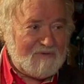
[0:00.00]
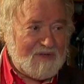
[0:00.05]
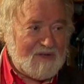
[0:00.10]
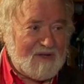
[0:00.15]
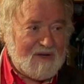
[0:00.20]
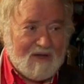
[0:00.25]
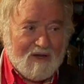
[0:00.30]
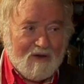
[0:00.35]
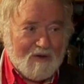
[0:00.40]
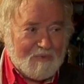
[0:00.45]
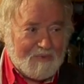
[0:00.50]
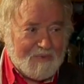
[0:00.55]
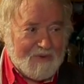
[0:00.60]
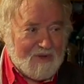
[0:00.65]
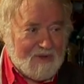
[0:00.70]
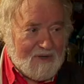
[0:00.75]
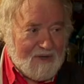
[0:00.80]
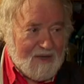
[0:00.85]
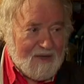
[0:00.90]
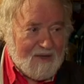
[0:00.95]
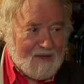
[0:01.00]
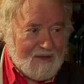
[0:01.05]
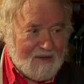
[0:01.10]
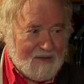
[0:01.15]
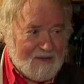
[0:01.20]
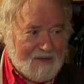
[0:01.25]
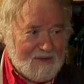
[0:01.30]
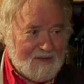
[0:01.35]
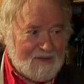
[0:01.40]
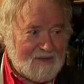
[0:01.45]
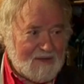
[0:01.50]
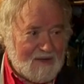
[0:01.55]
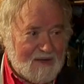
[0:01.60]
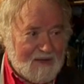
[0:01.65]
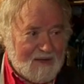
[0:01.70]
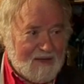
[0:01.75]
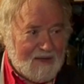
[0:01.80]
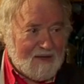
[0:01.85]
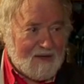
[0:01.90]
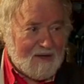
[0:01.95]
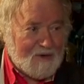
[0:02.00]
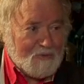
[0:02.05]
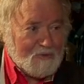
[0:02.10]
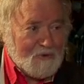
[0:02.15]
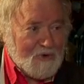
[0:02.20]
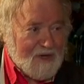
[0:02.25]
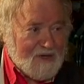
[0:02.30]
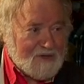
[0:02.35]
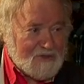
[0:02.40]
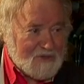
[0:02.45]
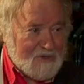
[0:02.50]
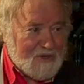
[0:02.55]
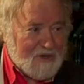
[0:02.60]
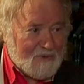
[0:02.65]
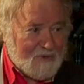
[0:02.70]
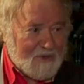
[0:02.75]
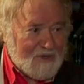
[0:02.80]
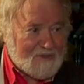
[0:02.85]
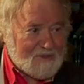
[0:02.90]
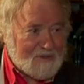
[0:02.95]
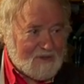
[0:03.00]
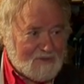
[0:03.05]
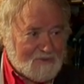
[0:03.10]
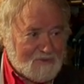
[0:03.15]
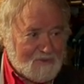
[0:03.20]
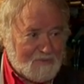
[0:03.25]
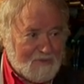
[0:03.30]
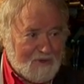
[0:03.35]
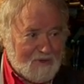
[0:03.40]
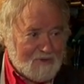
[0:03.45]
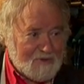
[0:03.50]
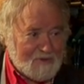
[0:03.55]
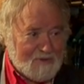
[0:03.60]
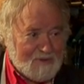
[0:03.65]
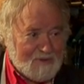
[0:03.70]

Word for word: veda le opere e la, e la comunicazione è questa, insomma, no?